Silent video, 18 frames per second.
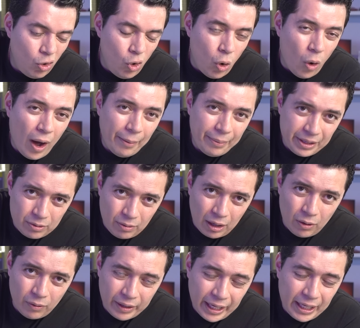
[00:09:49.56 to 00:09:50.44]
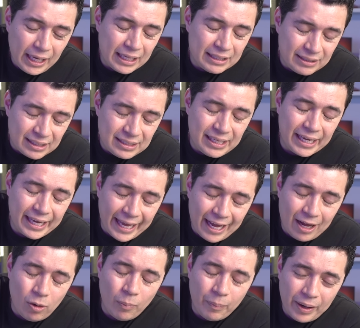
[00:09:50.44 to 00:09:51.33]
lo habitual, ¿ok? Antes de
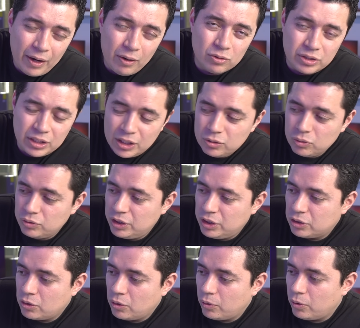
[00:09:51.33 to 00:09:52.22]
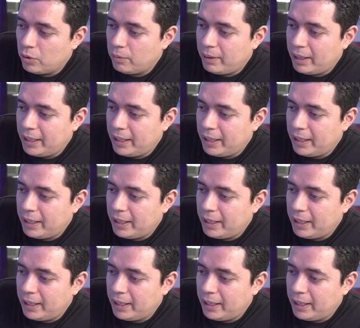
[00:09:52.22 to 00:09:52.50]
que compraran ustedes un disco duro,